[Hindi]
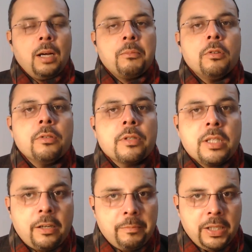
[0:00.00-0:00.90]
आपको
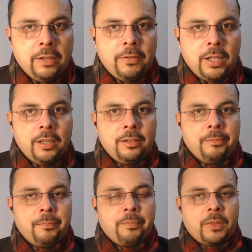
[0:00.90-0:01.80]
सेल्फ बिलीफ आया
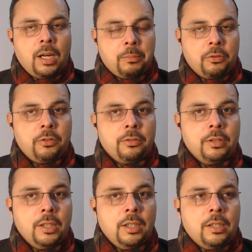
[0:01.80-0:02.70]
आपको
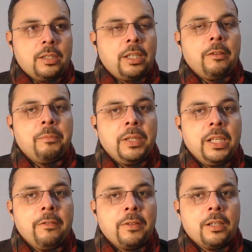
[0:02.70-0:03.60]
सेल्फ
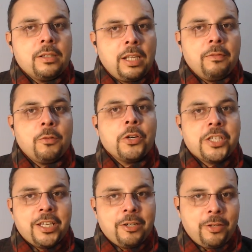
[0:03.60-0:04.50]
बिलीफ क्या सेल्फ
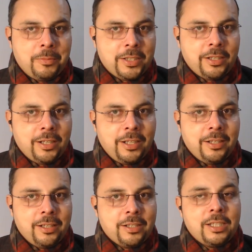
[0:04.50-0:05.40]
क्वेश्चनिंग हुई बेसिकली
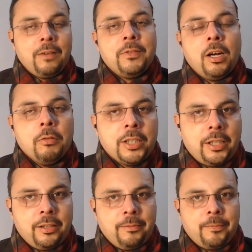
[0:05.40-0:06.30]
सेल्फ डाउट
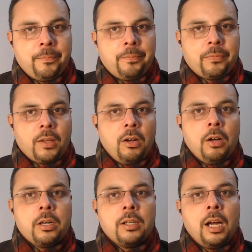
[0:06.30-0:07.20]

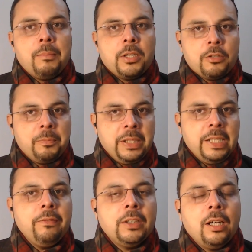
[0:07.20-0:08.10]
आया और आपका जो
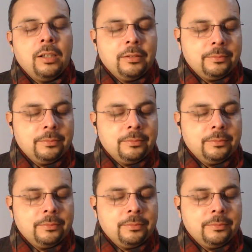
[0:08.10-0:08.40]
बिलीफ था